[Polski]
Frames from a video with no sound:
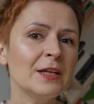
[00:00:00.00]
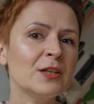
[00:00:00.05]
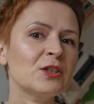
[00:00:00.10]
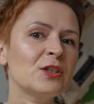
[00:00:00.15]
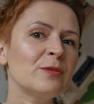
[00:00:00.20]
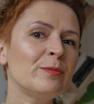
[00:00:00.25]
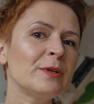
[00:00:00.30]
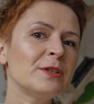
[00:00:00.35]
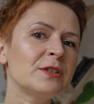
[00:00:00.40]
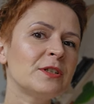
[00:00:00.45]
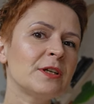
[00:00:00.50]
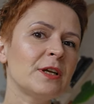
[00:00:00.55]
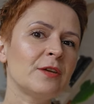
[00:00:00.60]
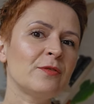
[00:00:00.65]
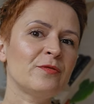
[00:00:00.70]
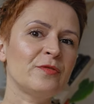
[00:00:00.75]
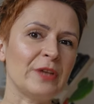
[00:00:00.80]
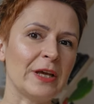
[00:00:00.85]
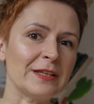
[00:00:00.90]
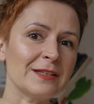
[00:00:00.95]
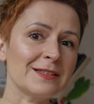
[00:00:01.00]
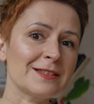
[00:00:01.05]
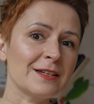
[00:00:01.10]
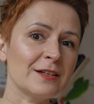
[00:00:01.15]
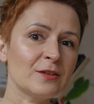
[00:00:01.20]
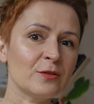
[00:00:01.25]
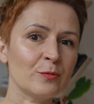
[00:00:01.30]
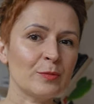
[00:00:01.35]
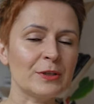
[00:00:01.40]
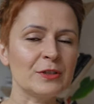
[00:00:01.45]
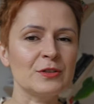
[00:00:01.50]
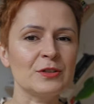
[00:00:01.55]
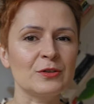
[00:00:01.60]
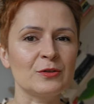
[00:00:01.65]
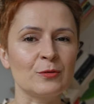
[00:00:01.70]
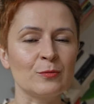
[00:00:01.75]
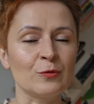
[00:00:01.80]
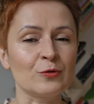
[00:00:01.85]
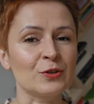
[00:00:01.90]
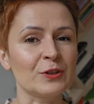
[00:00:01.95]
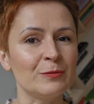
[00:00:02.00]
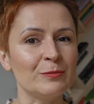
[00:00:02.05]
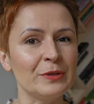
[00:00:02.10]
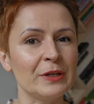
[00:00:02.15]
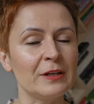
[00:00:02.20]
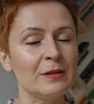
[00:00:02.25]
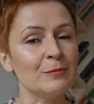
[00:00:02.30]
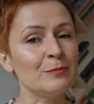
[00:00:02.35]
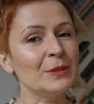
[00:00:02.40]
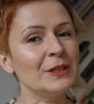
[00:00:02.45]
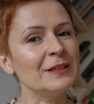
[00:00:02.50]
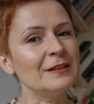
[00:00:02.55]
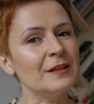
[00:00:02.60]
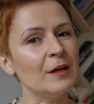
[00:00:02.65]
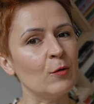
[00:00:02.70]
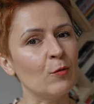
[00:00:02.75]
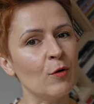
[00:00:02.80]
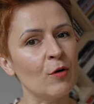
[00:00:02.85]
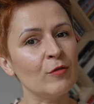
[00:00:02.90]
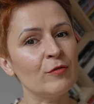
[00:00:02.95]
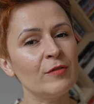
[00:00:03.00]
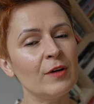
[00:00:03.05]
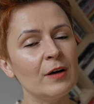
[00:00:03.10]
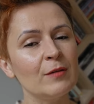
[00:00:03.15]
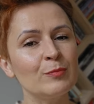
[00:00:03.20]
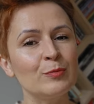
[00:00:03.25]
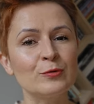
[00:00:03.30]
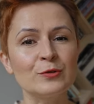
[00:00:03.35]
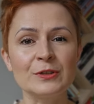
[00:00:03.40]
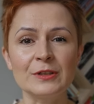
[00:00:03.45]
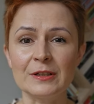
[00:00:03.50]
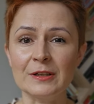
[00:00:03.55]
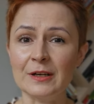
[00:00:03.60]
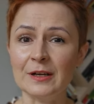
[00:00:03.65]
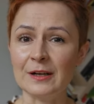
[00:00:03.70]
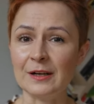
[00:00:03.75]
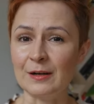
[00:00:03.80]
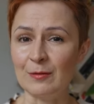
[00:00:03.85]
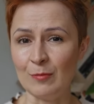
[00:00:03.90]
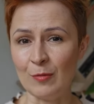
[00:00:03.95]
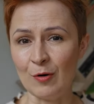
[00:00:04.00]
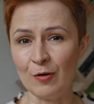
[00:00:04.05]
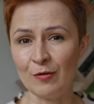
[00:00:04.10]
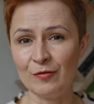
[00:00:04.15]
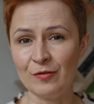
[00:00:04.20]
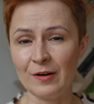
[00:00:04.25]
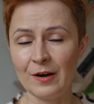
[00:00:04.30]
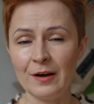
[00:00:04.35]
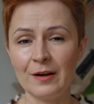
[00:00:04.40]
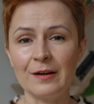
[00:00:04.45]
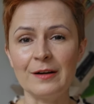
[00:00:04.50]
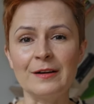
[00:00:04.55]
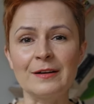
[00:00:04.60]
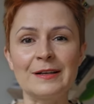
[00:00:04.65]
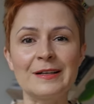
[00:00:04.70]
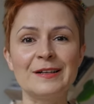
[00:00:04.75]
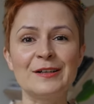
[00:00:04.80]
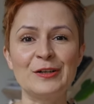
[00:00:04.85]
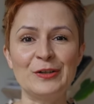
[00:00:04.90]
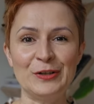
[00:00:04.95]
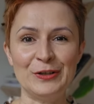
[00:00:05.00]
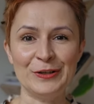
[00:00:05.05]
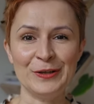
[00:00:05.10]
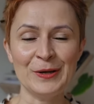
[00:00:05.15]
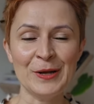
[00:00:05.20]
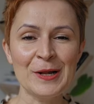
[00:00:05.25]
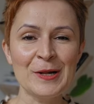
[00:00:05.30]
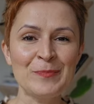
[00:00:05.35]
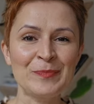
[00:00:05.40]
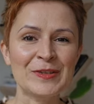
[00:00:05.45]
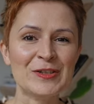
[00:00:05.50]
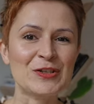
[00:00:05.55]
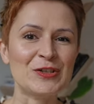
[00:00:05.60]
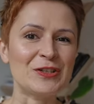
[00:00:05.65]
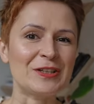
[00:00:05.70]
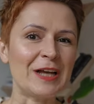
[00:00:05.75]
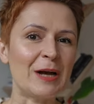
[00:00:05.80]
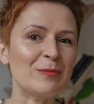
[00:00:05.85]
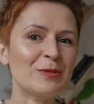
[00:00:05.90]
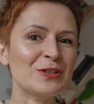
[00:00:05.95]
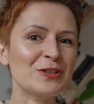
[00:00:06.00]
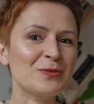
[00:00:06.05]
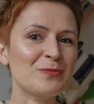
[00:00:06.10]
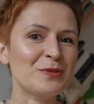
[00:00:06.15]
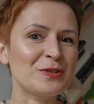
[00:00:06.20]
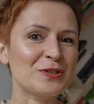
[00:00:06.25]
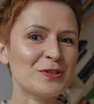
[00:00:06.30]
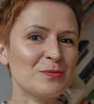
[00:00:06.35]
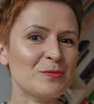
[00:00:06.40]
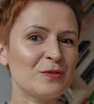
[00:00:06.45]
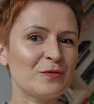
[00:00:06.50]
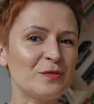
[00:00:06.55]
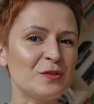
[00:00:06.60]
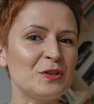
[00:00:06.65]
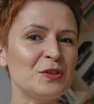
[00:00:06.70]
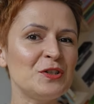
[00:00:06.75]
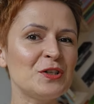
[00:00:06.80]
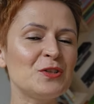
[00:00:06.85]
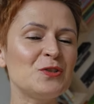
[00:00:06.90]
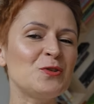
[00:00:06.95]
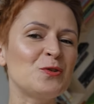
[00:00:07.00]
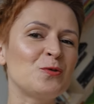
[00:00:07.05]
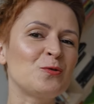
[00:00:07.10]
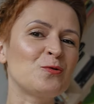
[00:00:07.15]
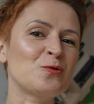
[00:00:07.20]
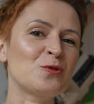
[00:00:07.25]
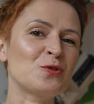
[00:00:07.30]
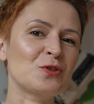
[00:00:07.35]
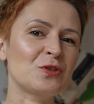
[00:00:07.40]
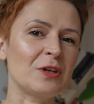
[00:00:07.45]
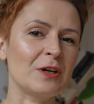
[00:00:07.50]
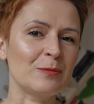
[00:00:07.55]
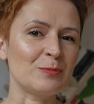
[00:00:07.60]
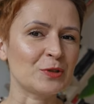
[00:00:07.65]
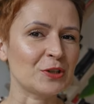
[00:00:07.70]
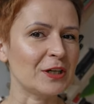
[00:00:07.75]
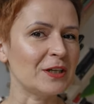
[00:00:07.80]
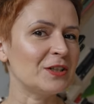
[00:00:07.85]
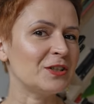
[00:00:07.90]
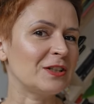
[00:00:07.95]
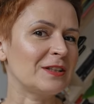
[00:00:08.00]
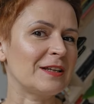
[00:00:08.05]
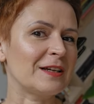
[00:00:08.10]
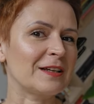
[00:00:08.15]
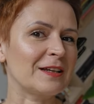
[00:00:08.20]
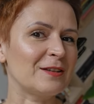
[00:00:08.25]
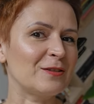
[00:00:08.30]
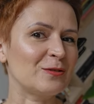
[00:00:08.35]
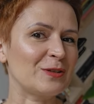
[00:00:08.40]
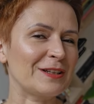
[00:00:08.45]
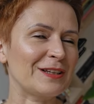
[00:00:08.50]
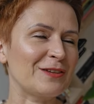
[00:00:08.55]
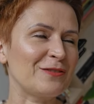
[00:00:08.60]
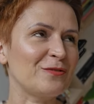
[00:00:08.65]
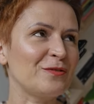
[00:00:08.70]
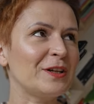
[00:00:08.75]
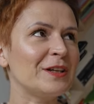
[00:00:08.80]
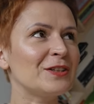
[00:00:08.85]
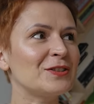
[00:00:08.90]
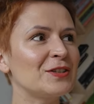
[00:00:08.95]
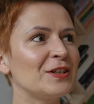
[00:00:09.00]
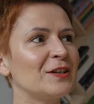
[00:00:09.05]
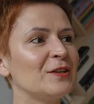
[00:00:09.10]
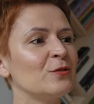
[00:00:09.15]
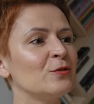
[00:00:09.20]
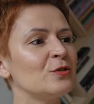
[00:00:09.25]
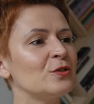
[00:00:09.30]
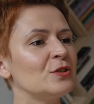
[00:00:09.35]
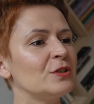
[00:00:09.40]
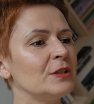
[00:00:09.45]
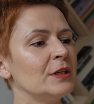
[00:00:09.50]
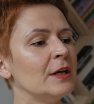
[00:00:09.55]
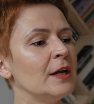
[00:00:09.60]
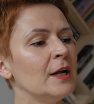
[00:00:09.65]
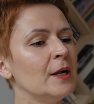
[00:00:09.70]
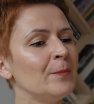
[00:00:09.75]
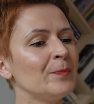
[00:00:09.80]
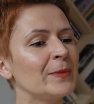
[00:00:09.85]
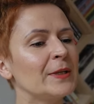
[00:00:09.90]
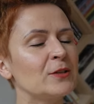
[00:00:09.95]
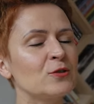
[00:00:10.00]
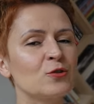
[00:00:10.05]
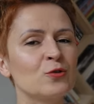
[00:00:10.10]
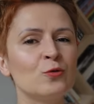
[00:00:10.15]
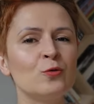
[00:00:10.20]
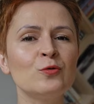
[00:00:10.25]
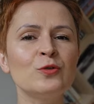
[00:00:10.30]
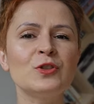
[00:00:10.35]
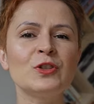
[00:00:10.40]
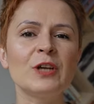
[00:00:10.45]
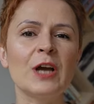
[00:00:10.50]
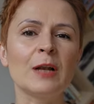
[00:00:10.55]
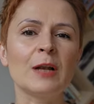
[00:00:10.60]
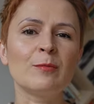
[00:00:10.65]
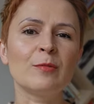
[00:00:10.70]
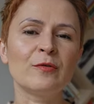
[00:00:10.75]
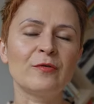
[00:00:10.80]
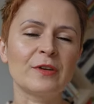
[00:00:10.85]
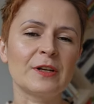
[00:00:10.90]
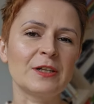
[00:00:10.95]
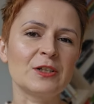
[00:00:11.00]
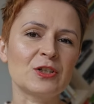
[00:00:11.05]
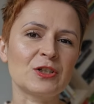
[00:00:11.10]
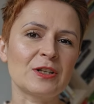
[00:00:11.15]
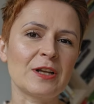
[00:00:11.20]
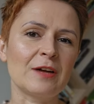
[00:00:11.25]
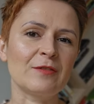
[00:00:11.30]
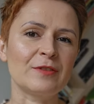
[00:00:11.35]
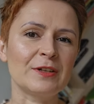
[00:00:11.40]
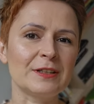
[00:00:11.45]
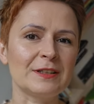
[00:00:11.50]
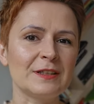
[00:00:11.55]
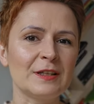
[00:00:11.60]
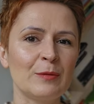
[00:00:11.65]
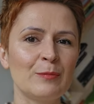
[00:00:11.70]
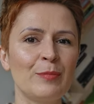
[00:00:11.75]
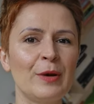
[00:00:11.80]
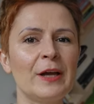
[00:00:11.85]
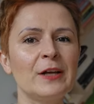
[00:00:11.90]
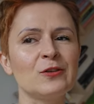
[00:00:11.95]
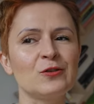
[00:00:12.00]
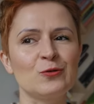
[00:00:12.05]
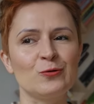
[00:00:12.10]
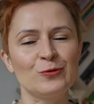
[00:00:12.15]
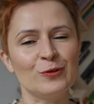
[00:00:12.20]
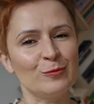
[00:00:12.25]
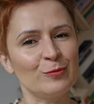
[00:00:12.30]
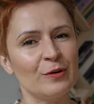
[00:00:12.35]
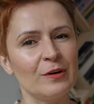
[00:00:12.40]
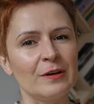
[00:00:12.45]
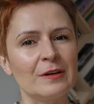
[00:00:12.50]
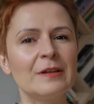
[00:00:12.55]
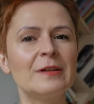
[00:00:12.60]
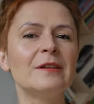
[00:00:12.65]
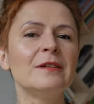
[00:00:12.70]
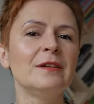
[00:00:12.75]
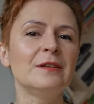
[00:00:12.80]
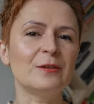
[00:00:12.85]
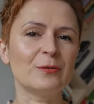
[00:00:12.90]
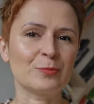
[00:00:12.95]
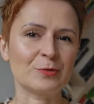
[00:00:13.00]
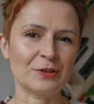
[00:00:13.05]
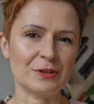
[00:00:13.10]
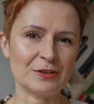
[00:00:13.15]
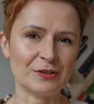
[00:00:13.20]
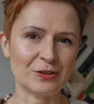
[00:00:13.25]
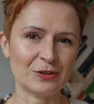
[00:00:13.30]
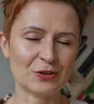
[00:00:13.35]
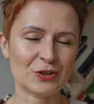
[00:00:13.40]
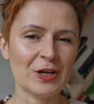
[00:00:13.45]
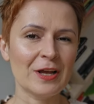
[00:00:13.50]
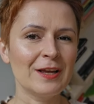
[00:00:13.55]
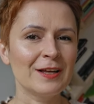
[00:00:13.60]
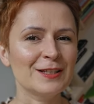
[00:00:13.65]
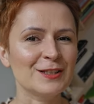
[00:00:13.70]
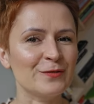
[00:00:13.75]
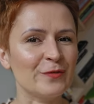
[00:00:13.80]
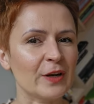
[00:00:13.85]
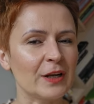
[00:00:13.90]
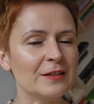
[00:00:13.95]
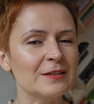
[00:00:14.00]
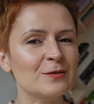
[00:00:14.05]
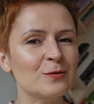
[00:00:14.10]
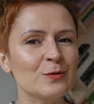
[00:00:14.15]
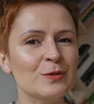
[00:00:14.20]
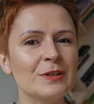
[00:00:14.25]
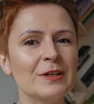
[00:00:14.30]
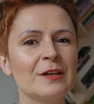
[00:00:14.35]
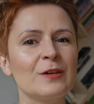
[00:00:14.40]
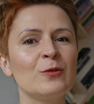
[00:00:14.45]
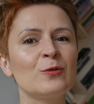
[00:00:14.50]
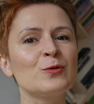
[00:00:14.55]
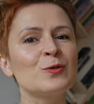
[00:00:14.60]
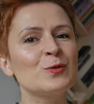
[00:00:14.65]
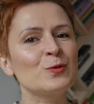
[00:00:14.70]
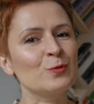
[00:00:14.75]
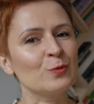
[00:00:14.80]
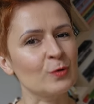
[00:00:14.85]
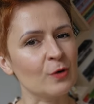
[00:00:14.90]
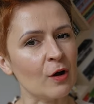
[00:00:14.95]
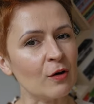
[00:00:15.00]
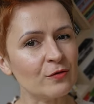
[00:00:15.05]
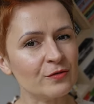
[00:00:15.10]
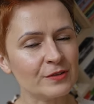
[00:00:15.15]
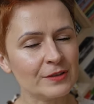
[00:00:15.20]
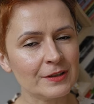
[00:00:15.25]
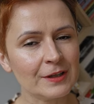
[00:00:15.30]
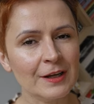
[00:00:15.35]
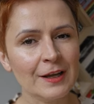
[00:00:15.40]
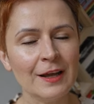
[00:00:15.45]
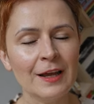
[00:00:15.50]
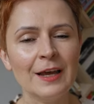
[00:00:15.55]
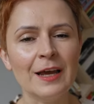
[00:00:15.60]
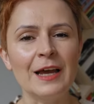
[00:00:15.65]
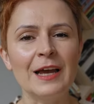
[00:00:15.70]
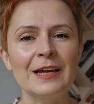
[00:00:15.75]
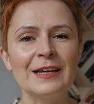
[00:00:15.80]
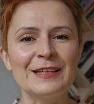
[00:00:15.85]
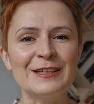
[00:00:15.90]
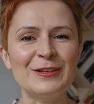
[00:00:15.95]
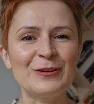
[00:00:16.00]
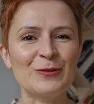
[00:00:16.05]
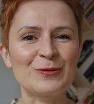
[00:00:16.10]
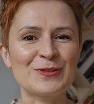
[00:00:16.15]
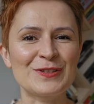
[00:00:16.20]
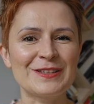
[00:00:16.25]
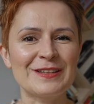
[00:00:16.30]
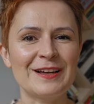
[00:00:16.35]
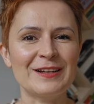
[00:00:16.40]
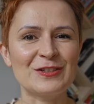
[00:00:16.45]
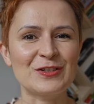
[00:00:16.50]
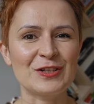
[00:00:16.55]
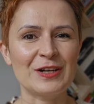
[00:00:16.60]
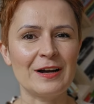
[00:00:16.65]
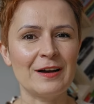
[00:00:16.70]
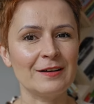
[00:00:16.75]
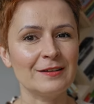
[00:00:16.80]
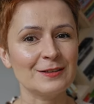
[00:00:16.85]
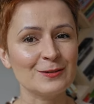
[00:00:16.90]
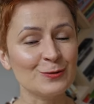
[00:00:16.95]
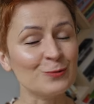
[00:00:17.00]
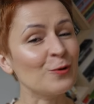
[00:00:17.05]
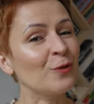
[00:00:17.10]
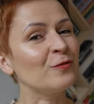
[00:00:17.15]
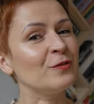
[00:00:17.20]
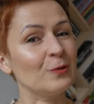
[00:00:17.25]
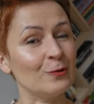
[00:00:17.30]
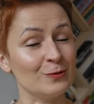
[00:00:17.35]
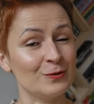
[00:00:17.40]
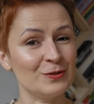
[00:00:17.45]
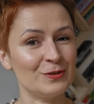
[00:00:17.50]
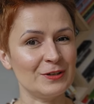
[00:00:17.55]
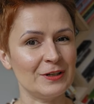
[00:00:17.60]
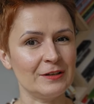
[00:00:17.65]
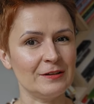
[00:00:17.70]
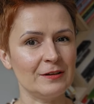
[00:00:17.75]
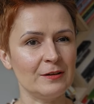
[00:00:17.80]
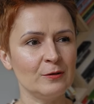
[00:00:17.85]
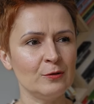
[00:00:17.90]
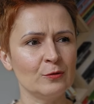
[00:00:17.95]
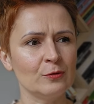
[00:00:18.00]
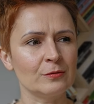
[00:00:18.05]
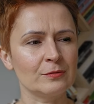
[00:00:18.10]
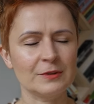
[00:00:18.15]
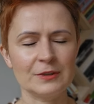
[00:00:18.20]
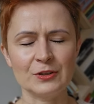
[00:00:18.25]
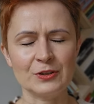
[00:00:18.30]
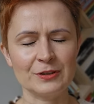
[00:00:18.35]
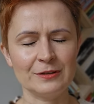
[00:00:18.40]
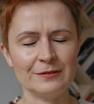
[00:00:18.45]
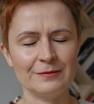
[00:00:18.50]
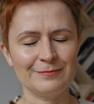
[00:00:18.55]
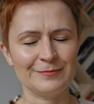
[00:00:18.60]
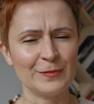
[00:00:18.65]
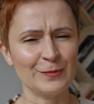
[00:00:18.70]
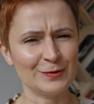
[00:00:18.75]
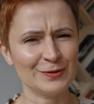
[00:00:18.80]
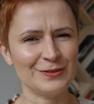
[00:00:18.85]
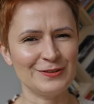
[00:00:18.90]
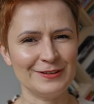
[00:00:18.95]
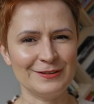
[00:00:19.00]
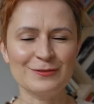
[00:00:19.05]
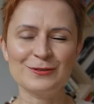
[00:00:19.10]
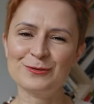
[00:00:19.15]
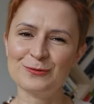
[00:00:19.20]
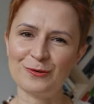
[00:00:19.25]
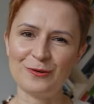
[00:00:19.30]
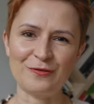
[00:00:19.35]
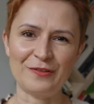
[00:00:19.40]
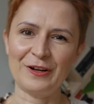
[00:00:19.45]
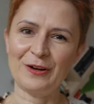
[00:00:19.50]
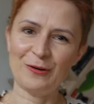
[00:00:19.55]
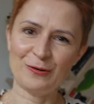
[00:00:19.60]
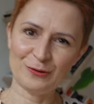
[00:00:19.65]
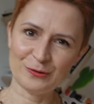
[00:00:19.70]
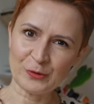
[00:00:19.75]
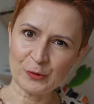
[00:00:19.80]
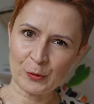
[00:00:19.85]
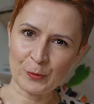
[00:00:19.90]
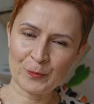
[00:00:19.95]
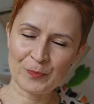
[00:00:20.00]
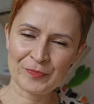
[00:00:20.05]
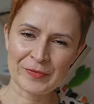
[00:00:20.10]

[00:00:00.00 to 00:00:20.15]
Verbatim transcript: Jeżeli będzie jej więcej, to będzie to może biel migdałowa, później kremowa, ekri, czyli tam, gdzie będziemy widzieć widzieć już e, przejście takie do takiej większej ilości żółci albo wręcz nawet beżu, no bo écrit to przecież z francuskiego surowy e, i oznacza surowy odcień lnu, znaczy odcień surowego lnu.